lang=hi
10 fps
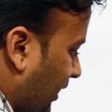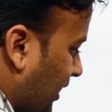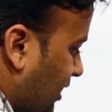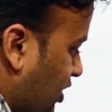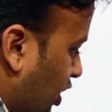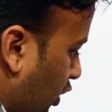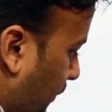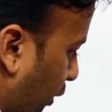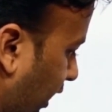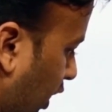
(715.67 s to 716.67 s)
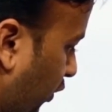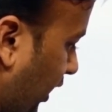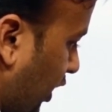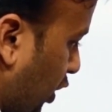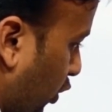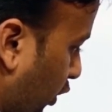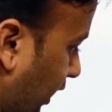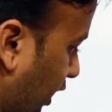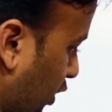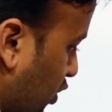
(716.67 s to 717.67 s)
कि सर जीरो पॉइंट वन टू
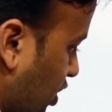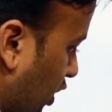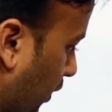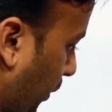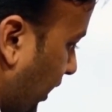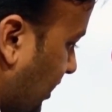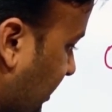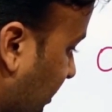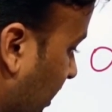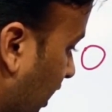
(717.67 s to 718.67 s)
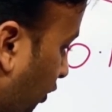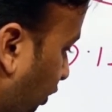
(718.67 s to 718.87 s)
इंटू जीरो पॉइंट सिक्स